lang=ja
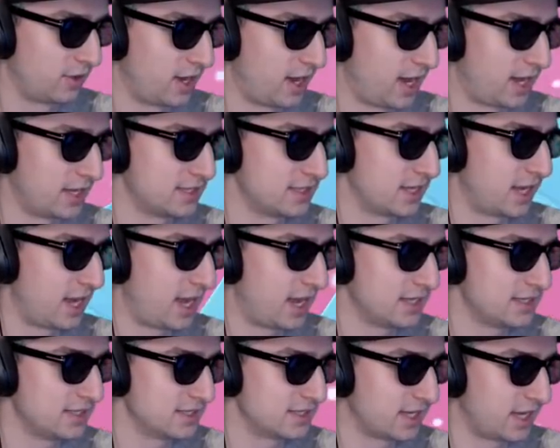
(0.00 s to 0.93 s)
犯
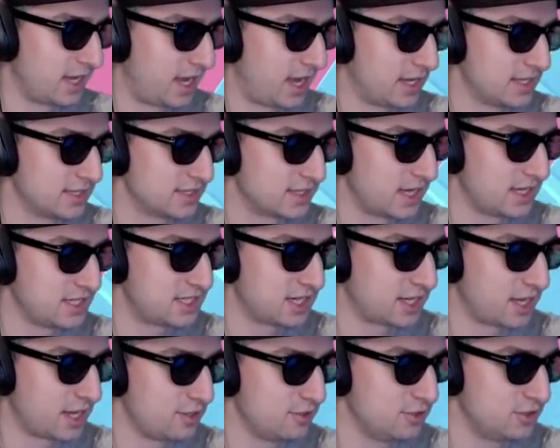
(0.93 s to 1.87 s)
犯罪犯罪者
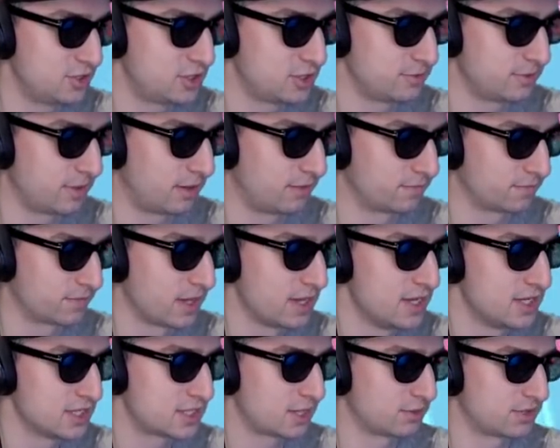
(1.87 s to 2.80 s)
系 YouTuber
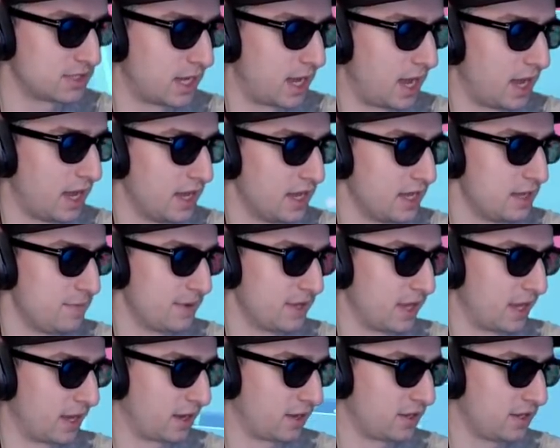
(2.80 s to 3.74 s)
しかもさ今
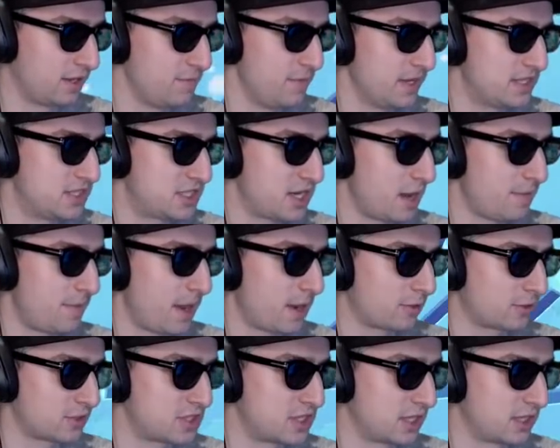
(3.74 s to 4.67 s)
ねめっちゃやばい
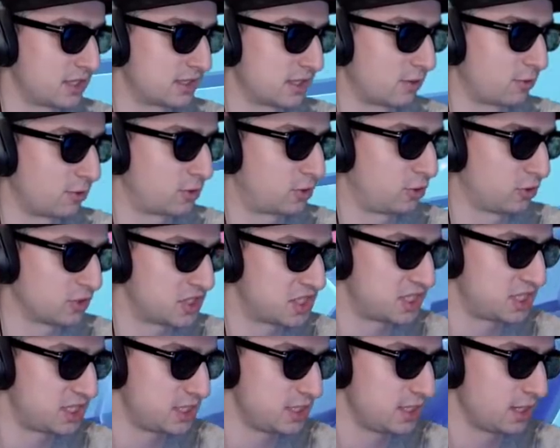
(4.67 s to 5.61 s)
ことしててさこう突
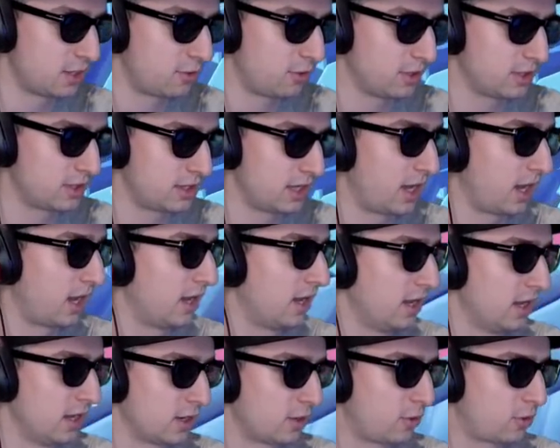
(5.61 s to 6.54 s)
進でこうやって
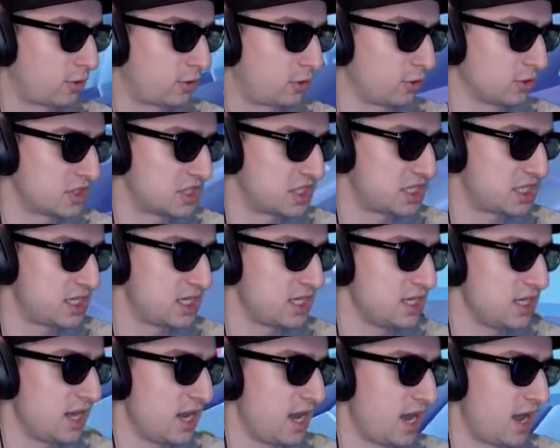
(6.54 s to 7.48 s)
突
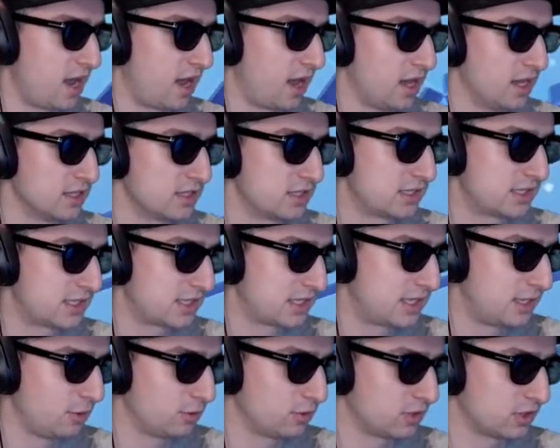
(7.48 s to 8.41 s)
進で突
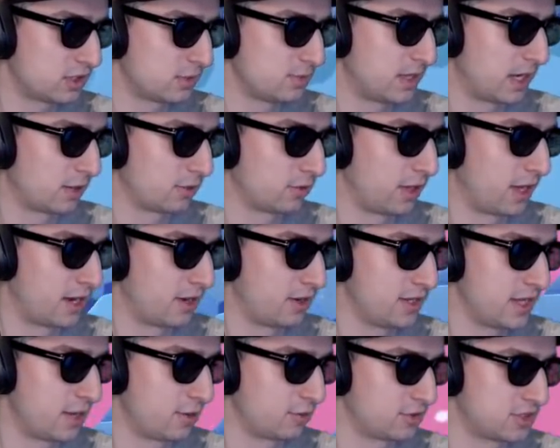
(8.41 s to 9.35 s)
き落とすみたいなことやろ
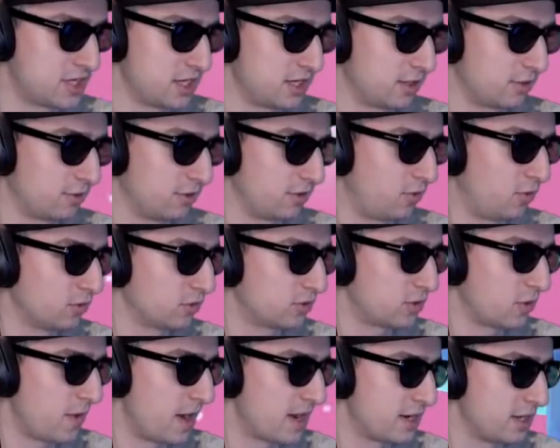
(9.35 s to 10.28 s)
やろうとしてるねこれ本
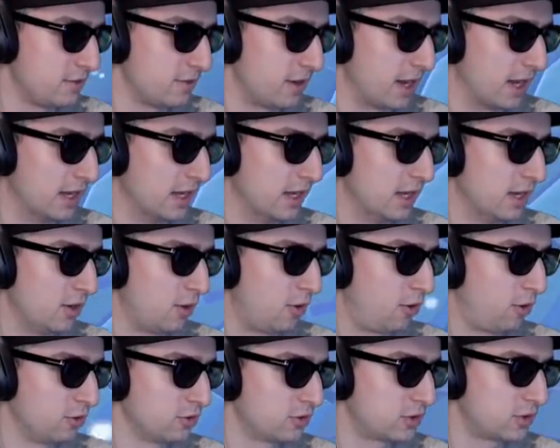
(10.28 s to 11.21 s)
当悪いわ
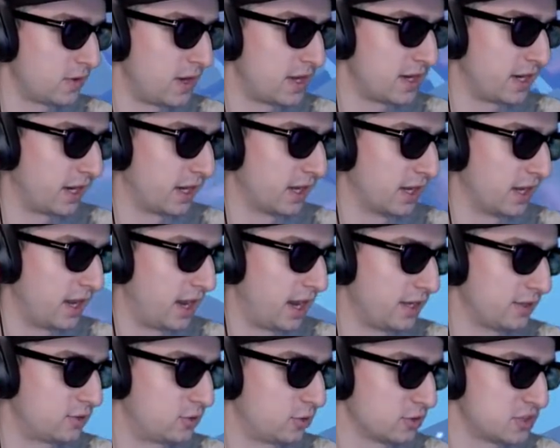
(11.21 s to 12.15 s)
本当悪いあ
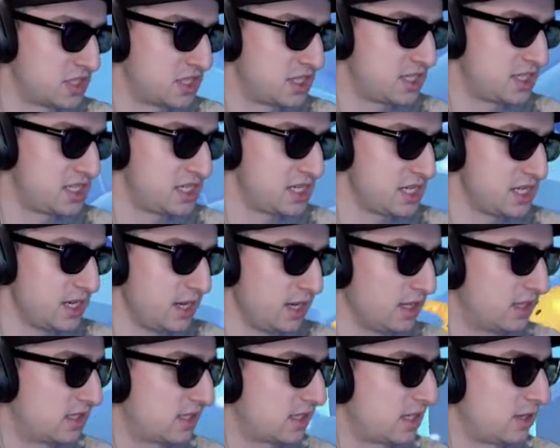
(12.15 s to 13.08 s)
れ突進
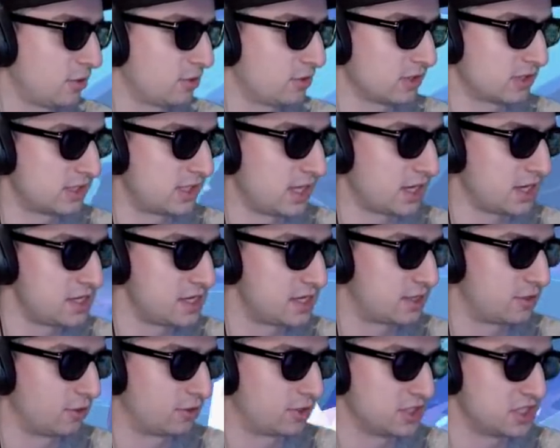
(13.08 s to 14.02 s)
で突き落とす
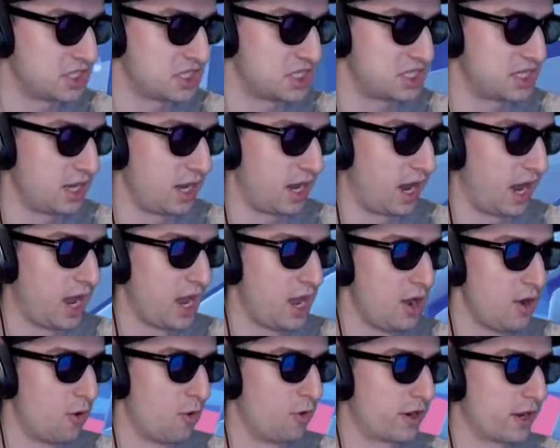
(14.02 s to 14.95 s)
テクニックを駆使して
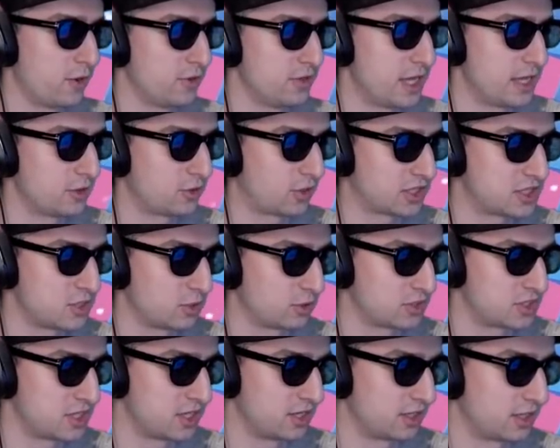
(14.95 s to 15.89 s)
俺を何とかしよう
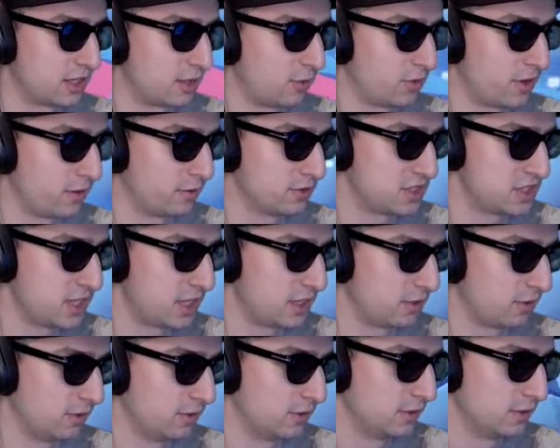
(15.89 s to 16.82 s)
としてるただ俺は落ちな
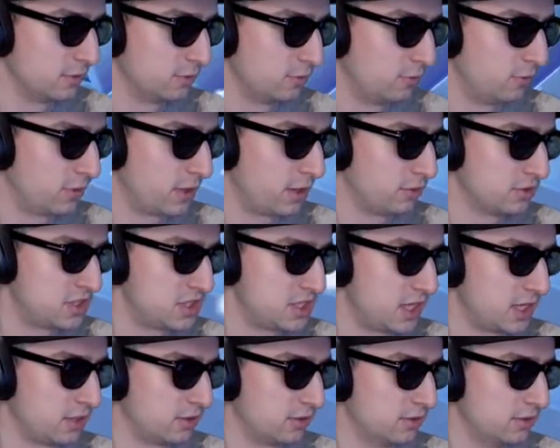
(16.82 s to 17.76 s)
いよ俺は落ち
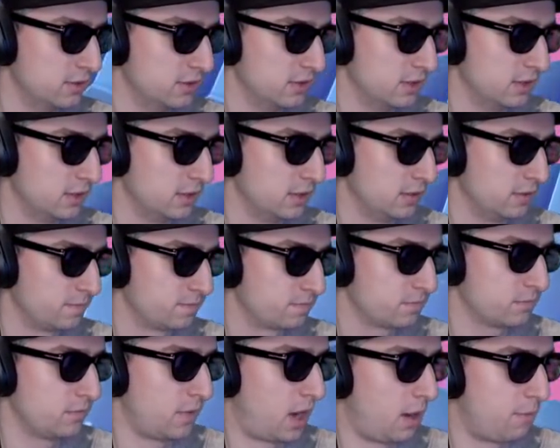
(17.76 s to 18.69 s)
ないよ
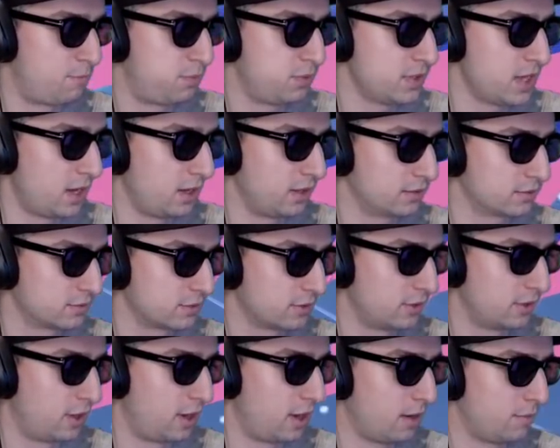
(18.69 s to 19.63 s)
危な
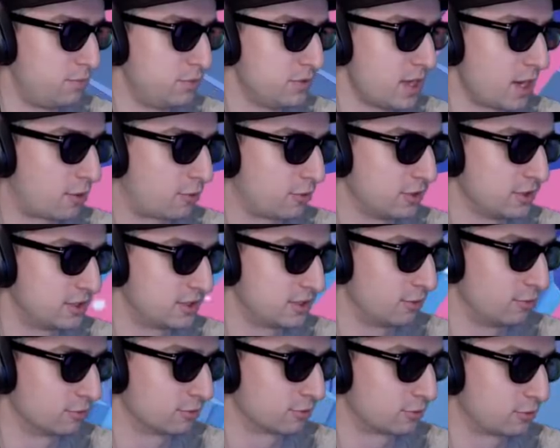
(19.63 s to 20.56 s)
危なこい
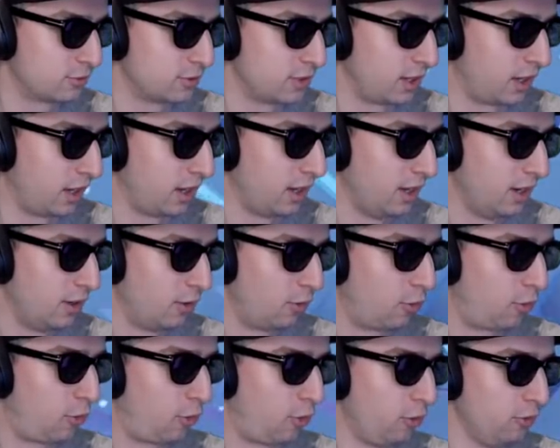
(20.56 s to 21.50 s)
つ本当に
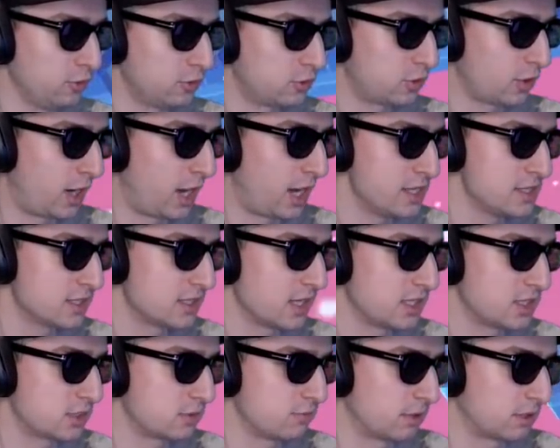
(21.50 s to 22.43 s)
本当犯
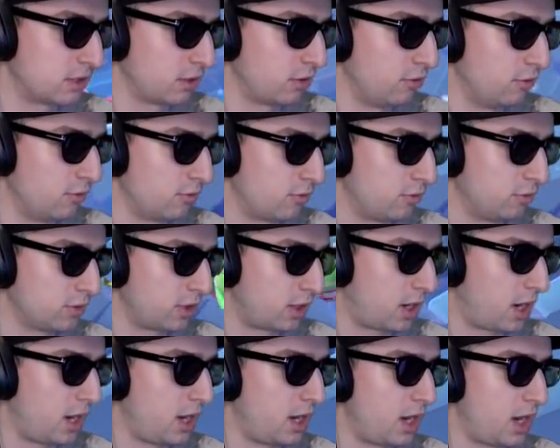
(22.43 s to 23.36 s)
罪待ってこの
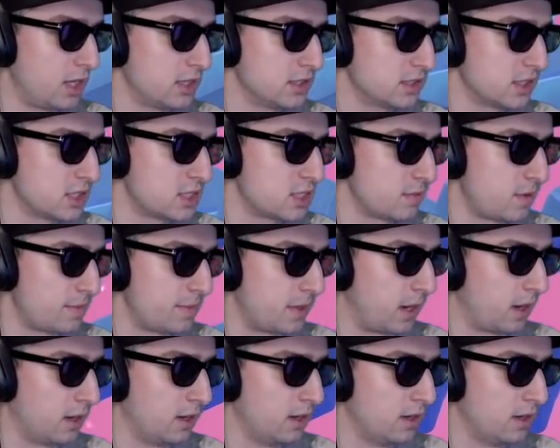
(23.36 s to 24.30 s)
犯罪者まみれ